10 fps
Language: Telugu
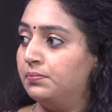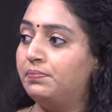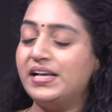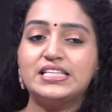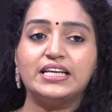
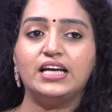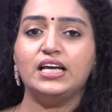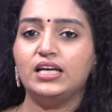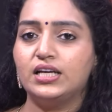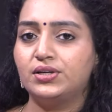బేసిక్గా
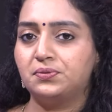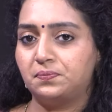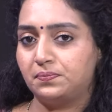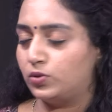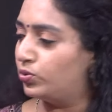
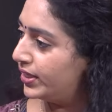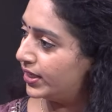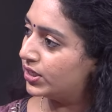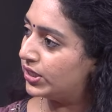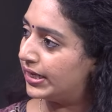హుడి
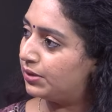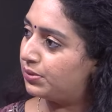గారు నేను ఈ